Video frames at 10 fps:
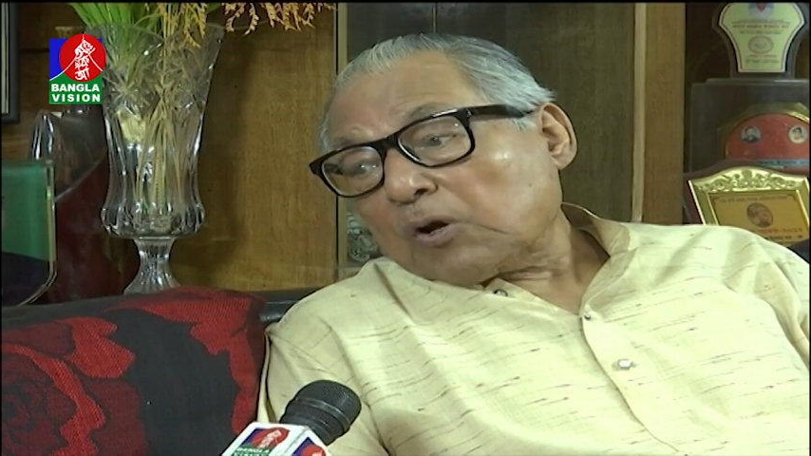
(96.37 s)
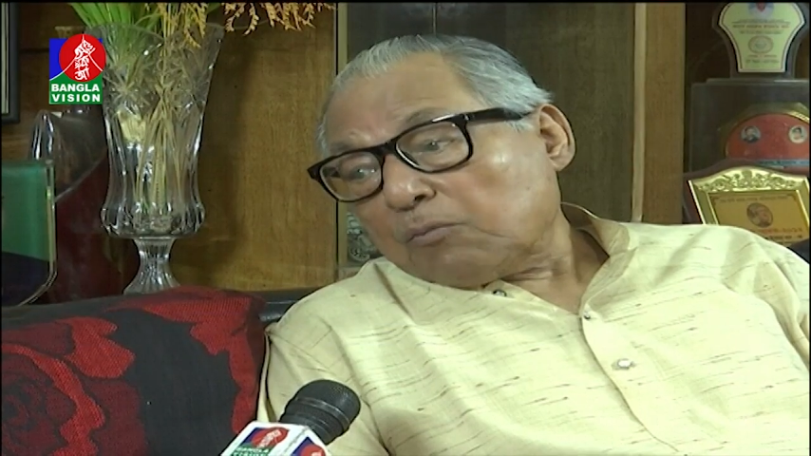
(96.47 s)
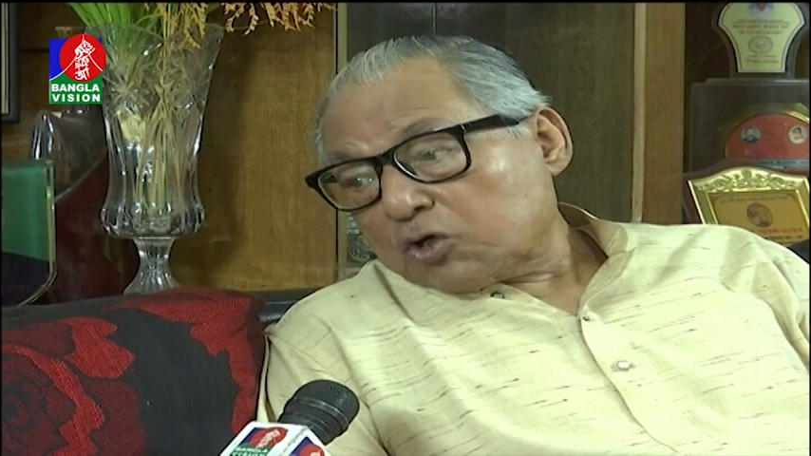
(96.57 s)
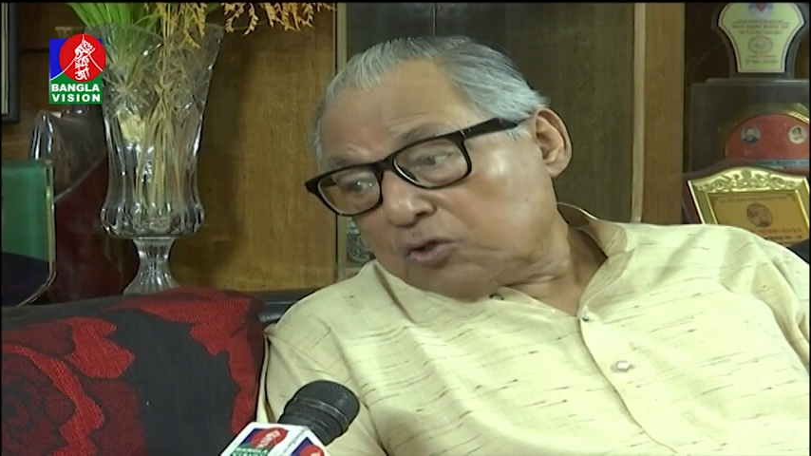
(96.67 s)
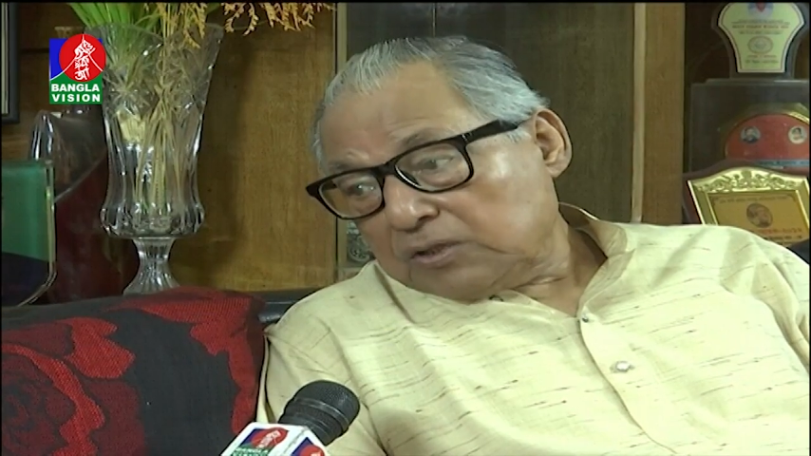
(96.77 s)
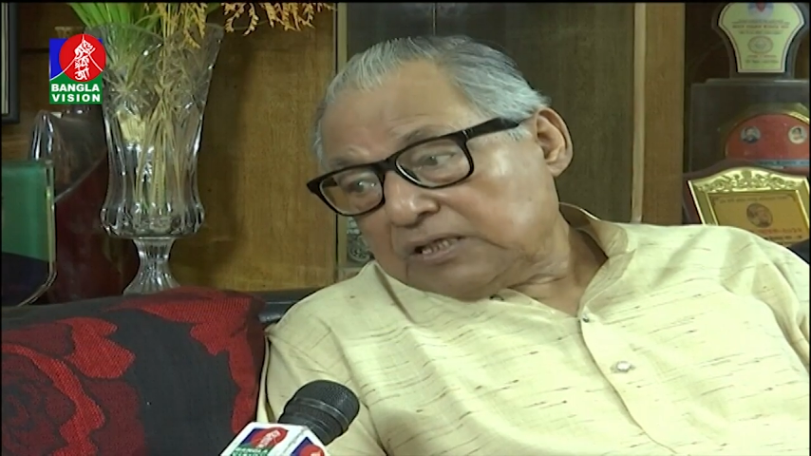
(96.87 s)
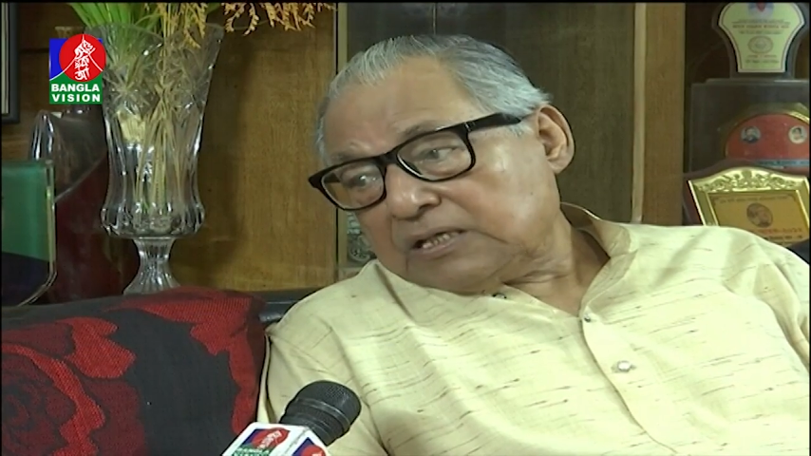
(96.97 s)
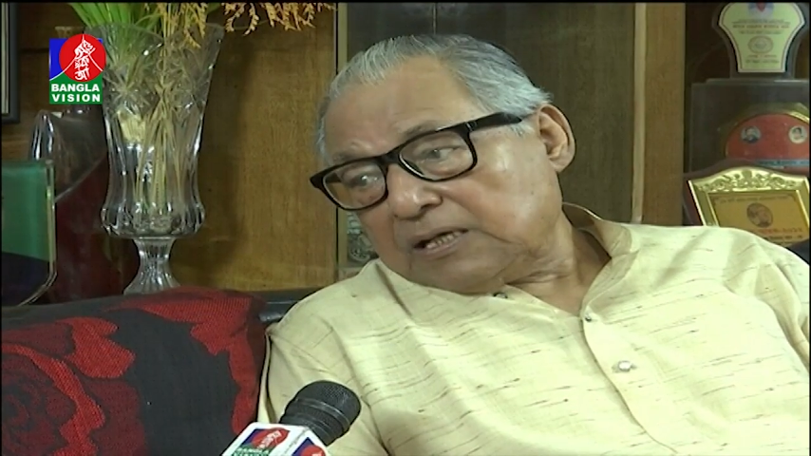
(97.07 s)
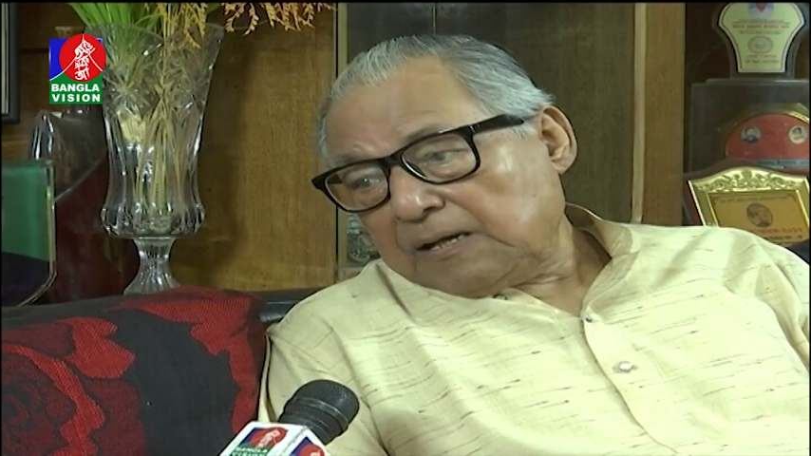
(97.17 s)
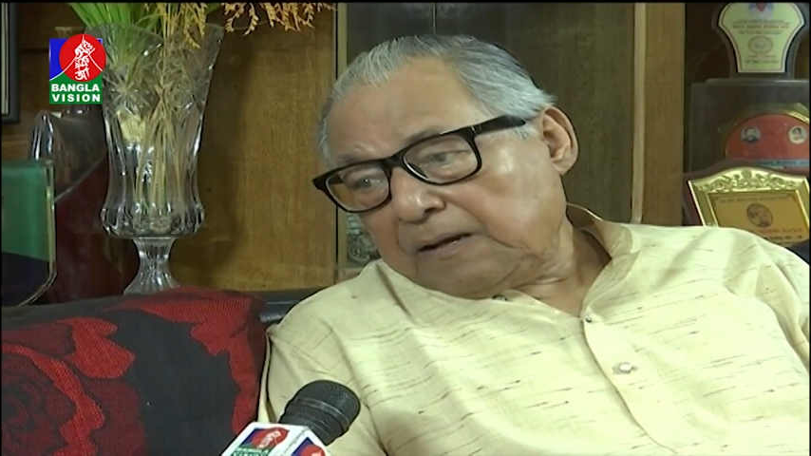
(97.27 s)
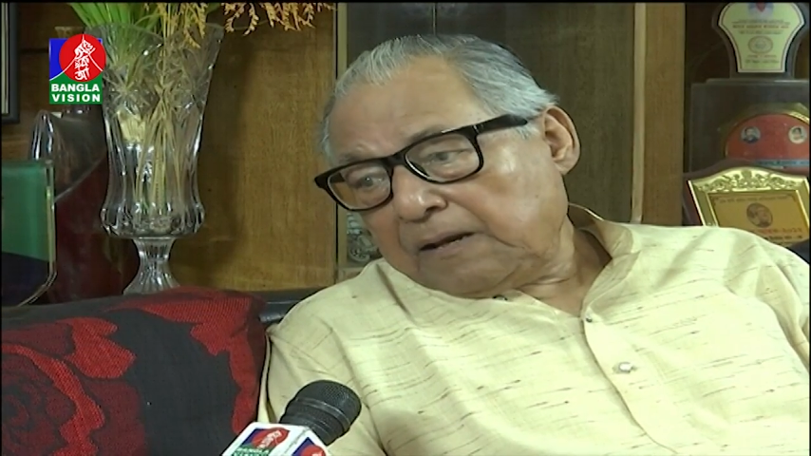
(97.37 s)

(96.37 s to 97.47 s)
পরামর্শ দিচ্ছেন